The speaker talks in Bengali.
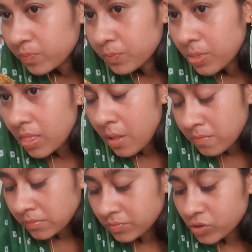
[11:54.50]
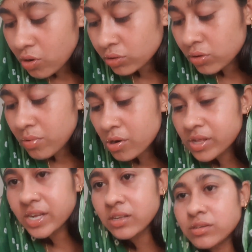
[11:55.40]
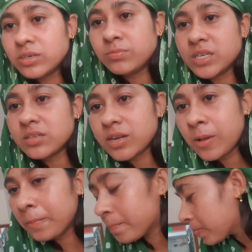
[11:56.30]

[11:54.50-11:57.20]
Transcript: খেতে যাবে না কিন্তু অবশ্যই কাঁটা ফুটে যেতে